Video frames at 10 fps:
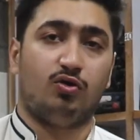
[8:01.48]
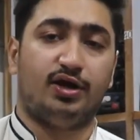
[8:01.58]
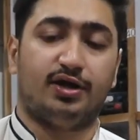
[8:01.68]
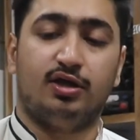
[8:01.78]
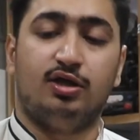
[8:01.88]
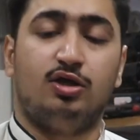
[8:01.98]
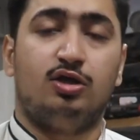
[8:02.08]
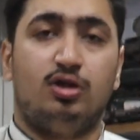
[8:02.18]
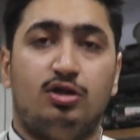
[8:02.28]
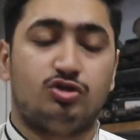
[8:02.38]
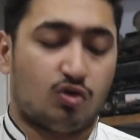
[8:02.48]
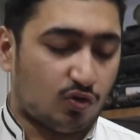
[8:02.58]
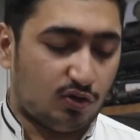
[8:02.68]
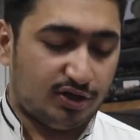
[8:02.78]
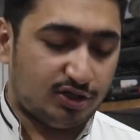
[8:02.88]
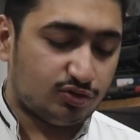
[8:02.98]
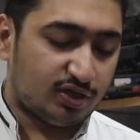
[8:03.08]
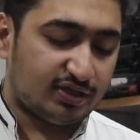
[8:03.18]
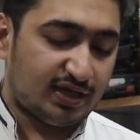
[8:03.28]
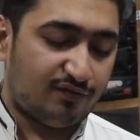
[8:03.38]
सोलोनेट तो सोलोनेट जो
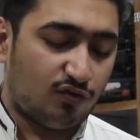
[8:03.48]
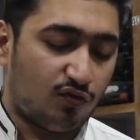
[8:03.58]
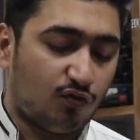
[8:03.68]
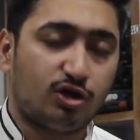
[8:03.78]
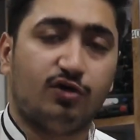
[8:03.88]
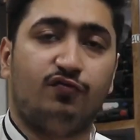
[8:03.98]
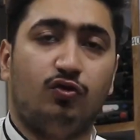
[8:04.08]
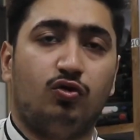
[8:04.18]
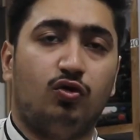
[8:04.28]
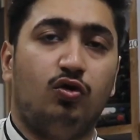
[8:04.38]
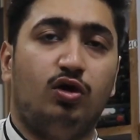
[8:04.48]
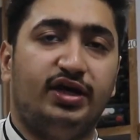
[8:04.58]
रहता है वो वाटर फ्लो को